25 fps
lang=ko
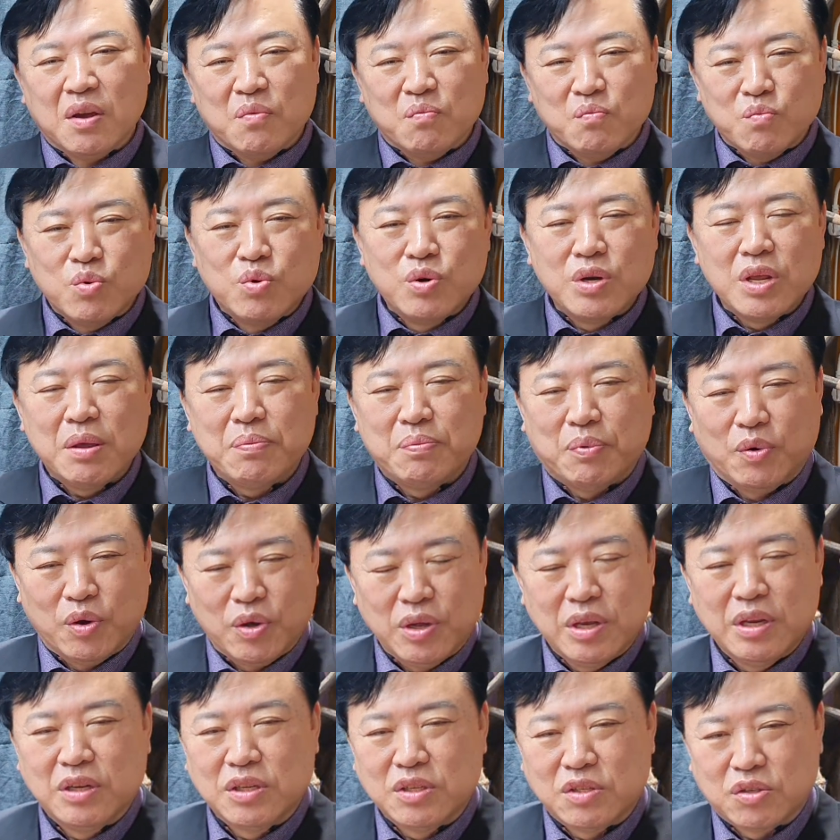물이
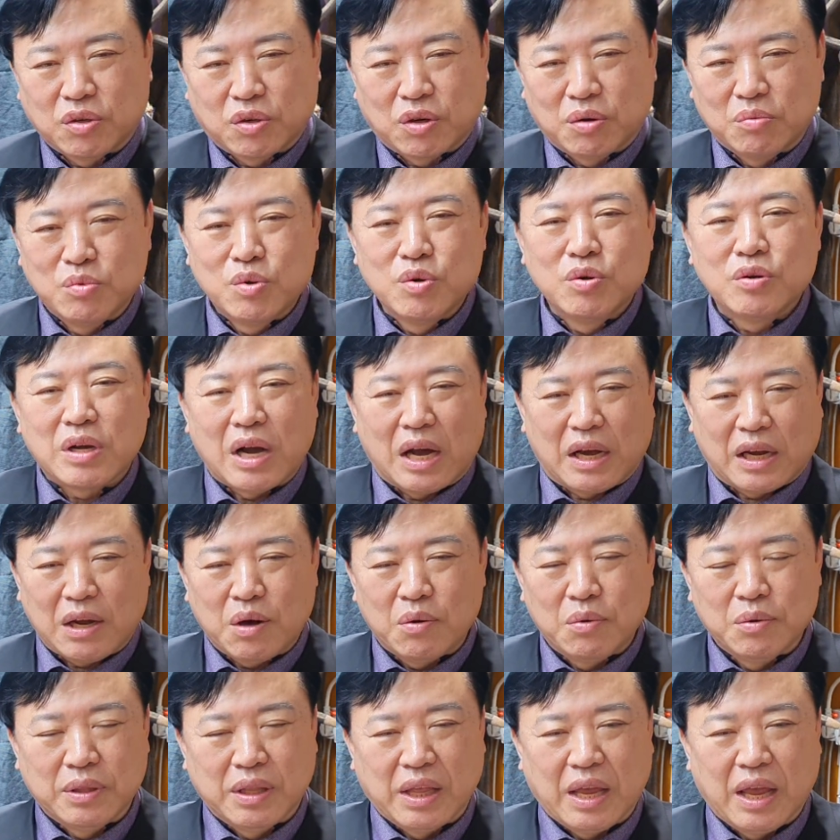보이는 쪽으로 물
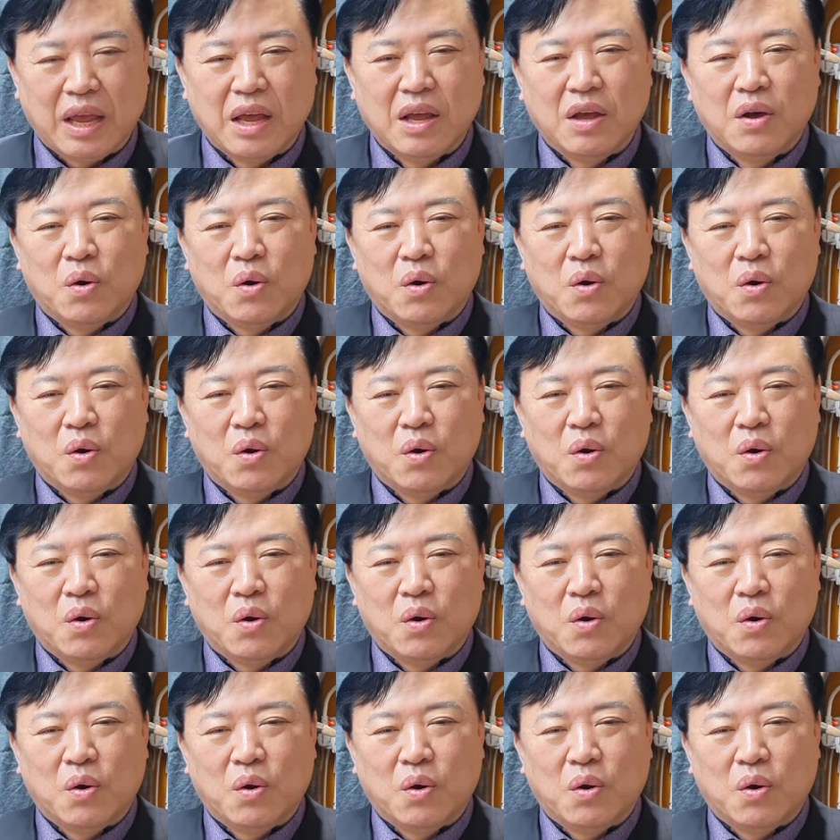가까운데